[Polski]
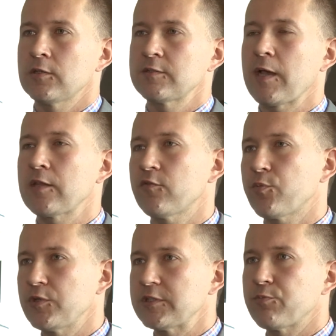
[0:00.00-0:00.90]
zmiany w
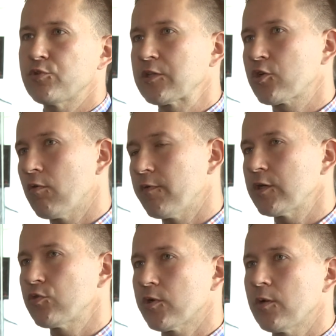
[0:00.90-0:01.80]
polityce podatkowej,
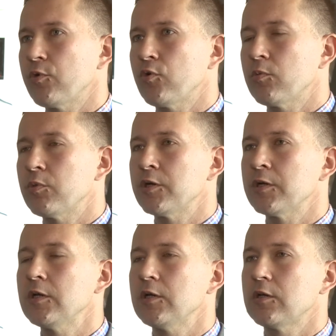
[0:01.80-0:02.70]
które byłyby